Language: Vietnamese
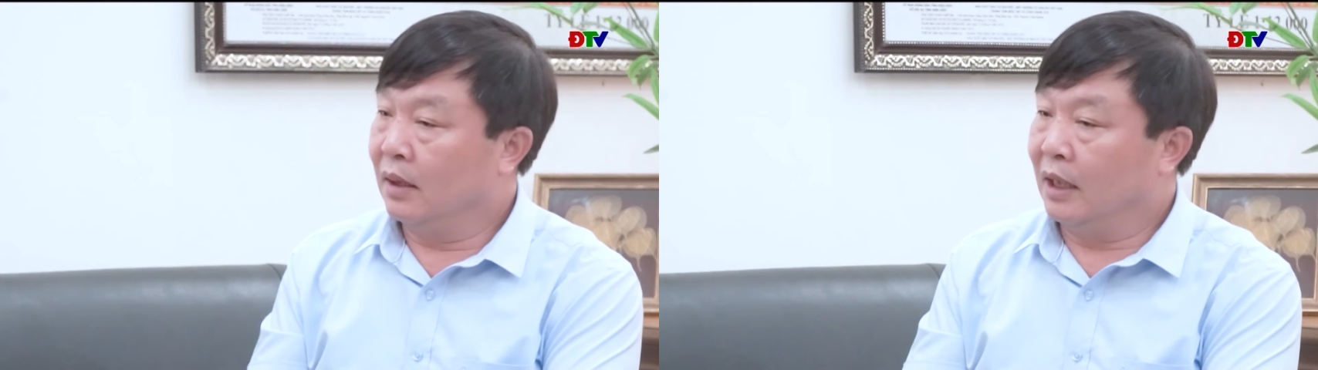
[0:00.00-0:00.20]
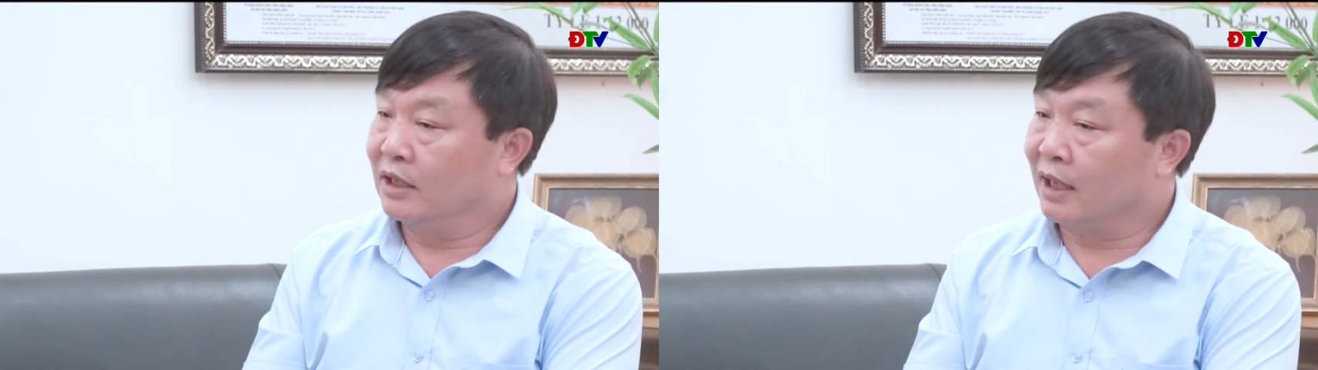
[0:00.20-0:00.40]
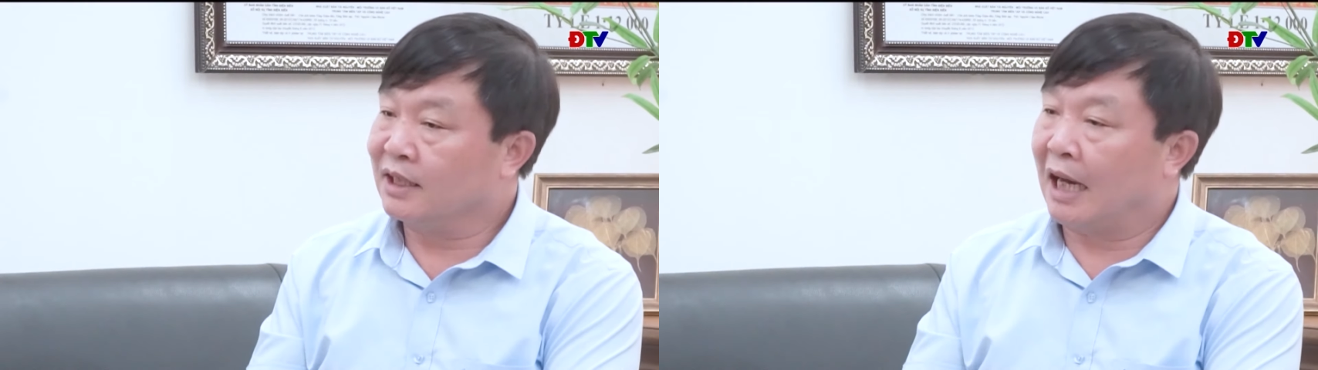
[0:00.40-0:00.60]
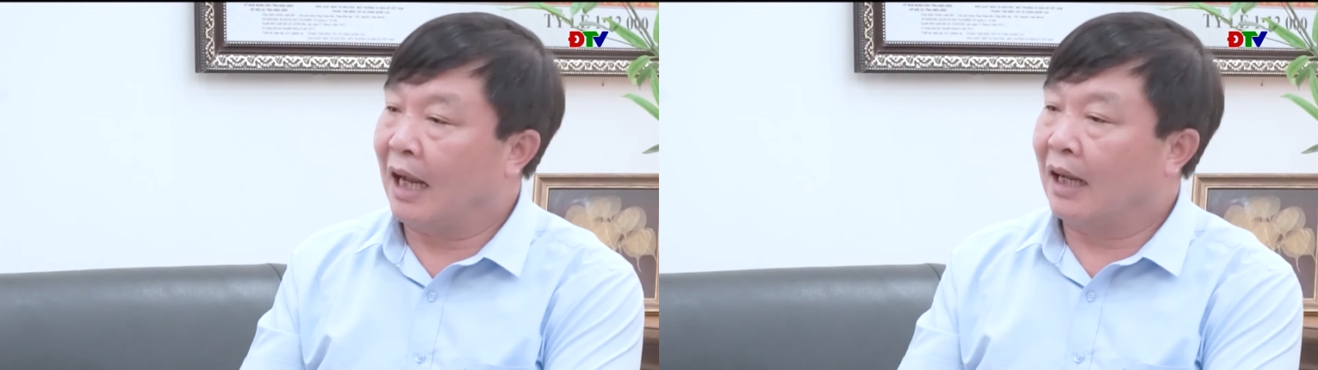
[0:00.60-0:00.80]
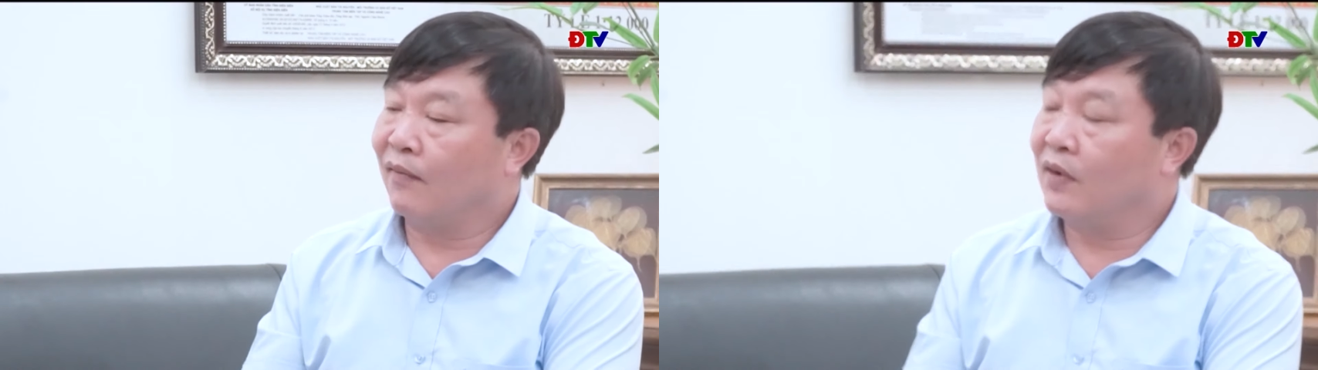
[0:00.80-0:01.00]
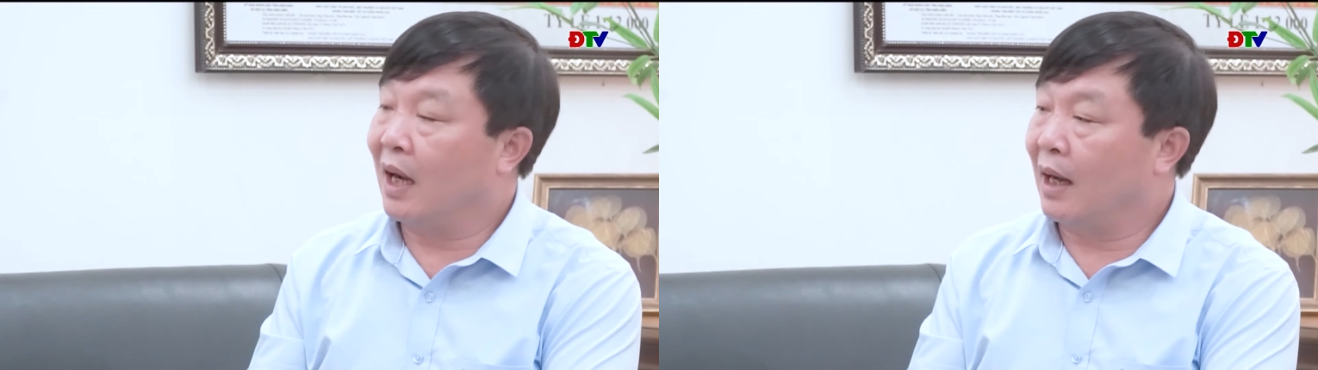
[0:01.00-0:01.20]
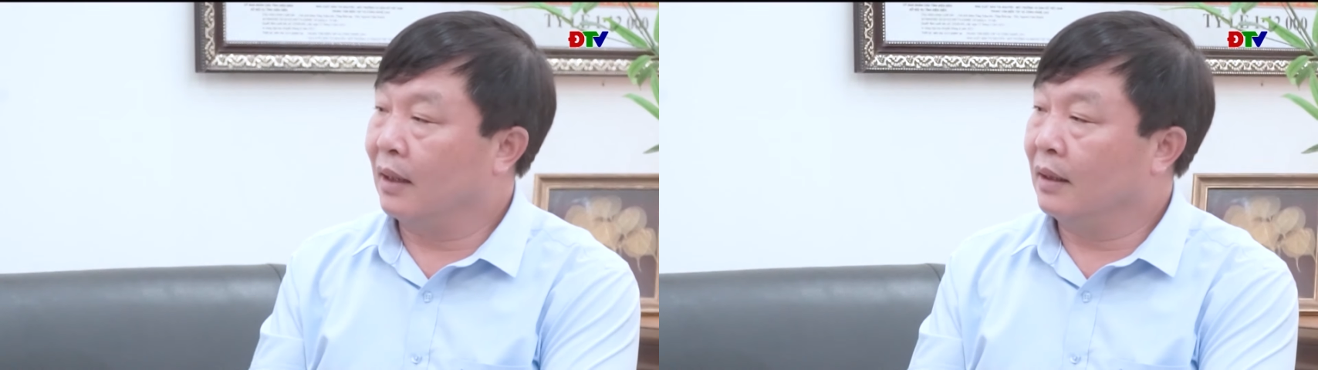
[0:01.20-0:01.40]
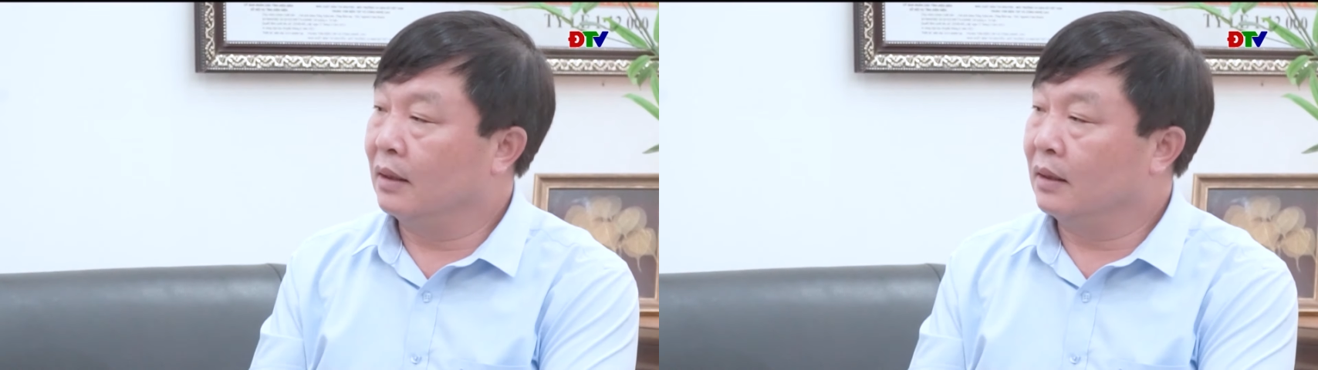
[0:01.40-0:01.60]
để sẵn sàng các phương
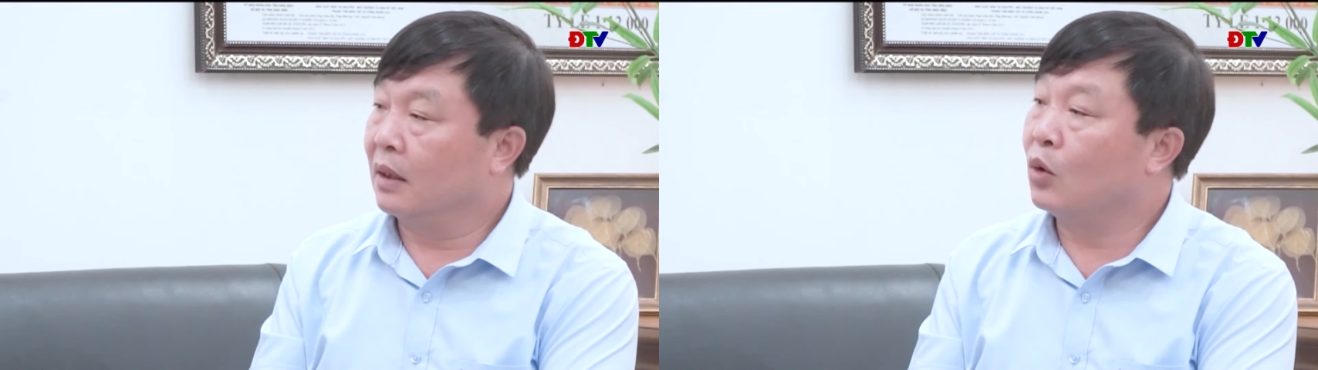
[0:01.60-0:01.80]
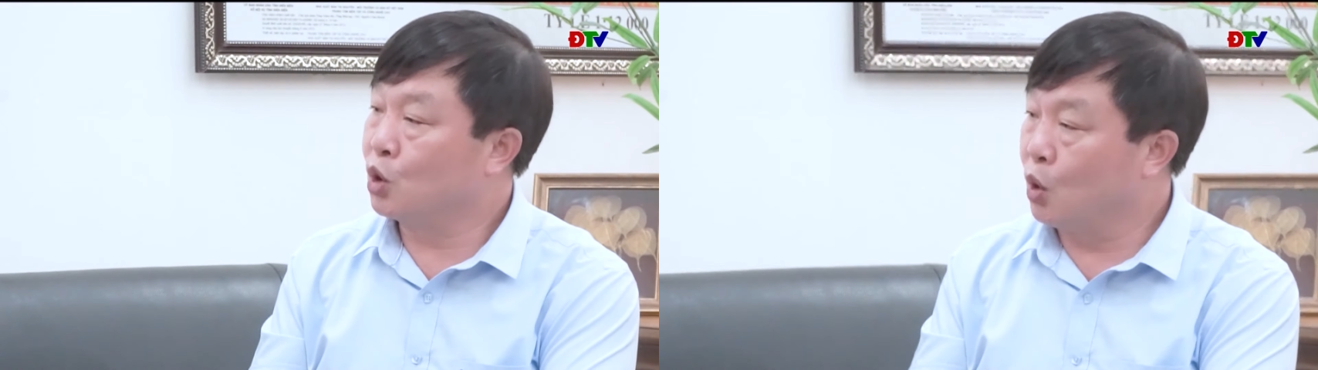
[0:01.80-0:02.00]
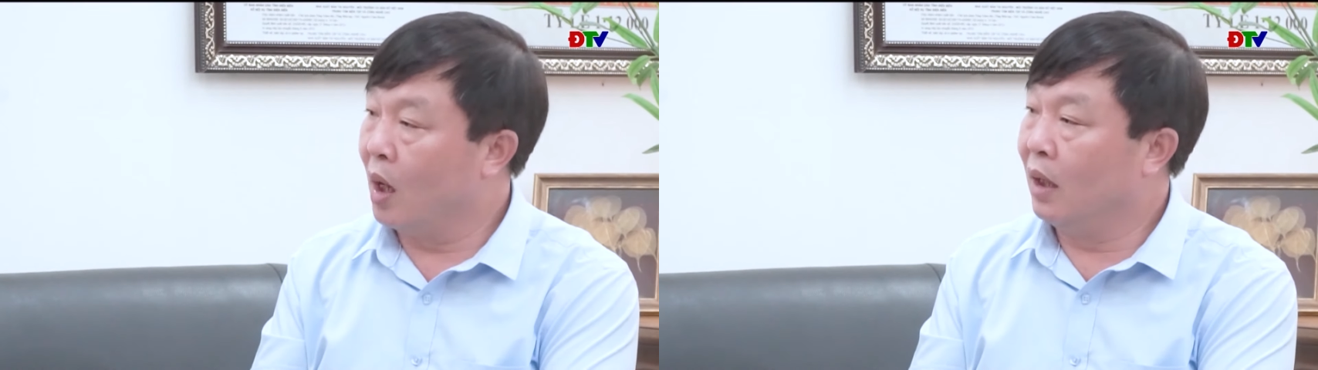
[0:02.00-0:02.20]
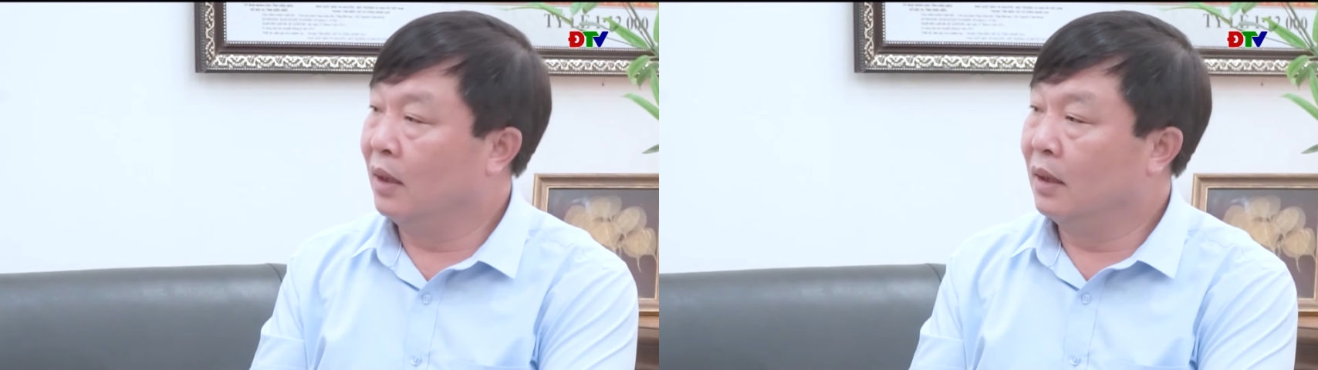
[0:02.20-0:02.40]
án tàu xuồng